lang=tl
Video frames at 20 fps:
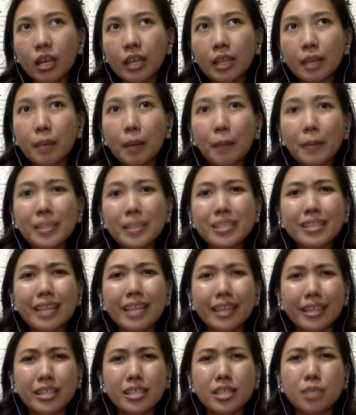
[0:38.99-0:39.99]
napapansin
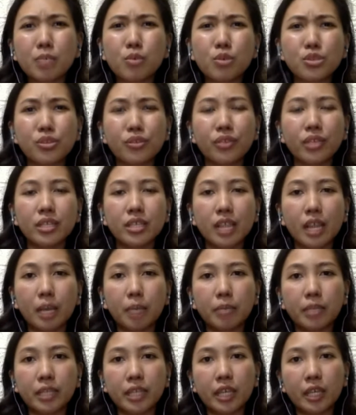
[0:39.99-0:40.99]
natin sa most of the
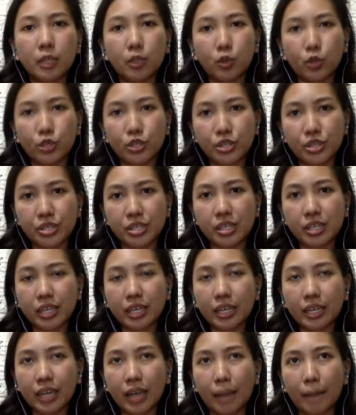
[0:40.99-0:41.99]
celebrity endorsers na
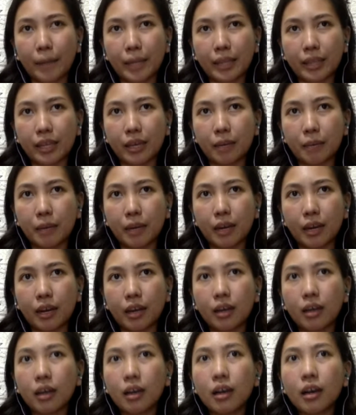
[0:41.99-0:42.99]
ginagamit ng mga
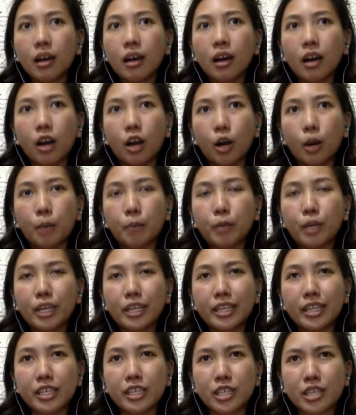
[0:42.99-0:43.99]
um,
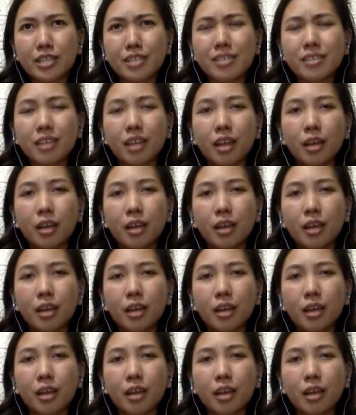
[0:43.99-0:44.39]
politicians.